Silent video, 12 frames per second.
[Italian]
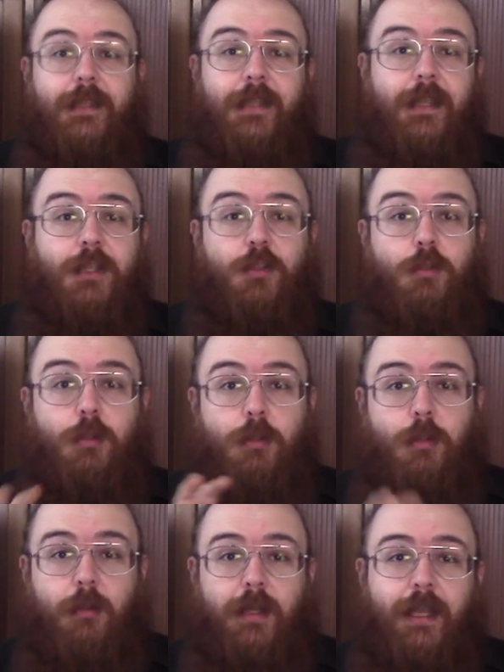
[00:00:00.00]
di
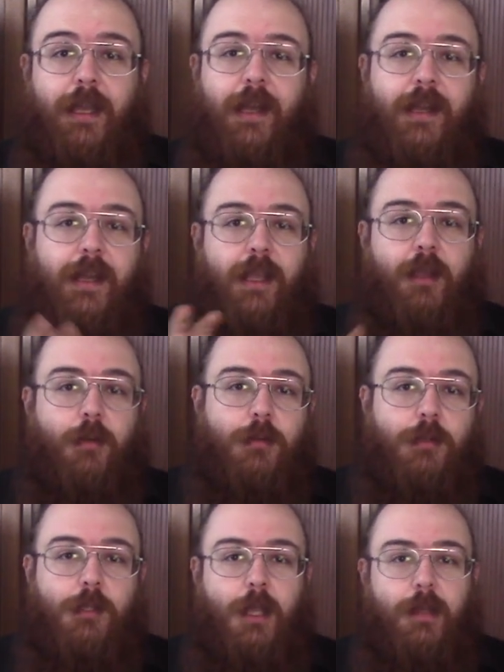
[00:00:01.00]
sottolineare i
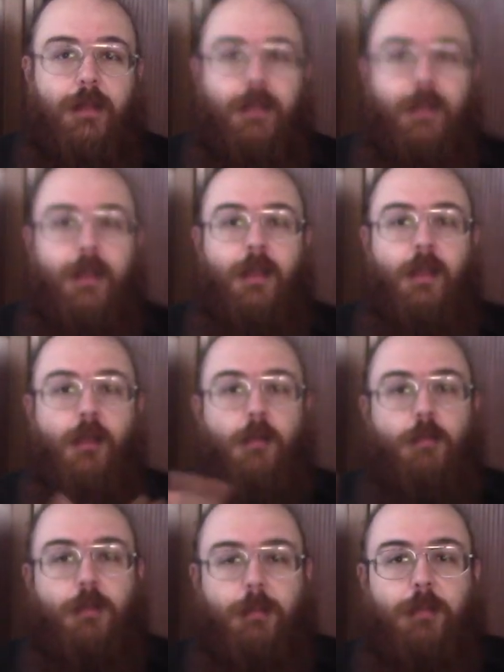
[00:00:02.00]
concetti
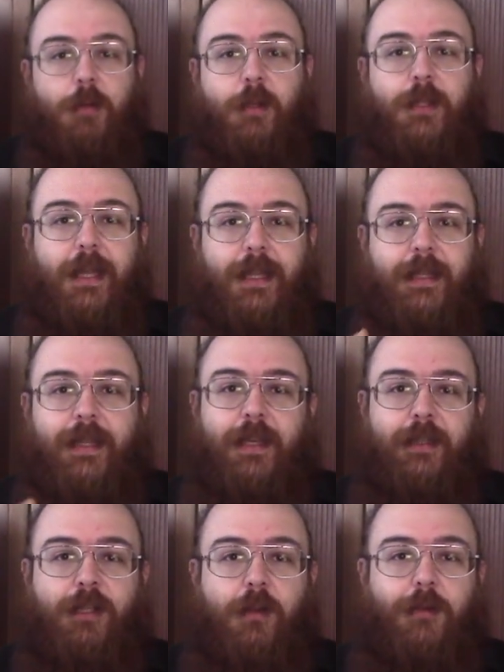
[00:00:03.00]
più importanti
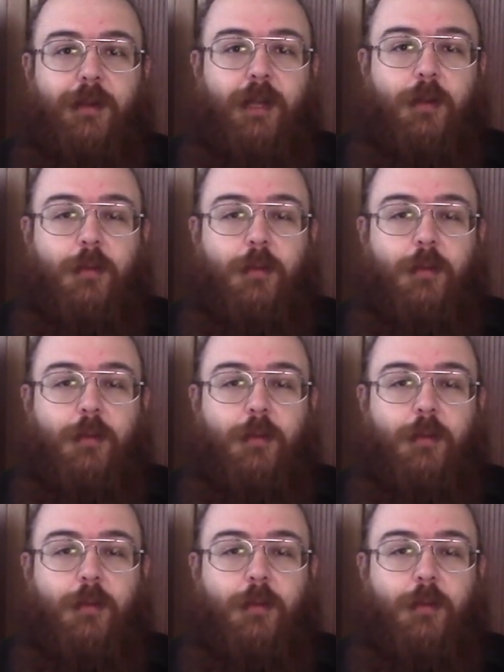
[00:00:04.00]
all'interno della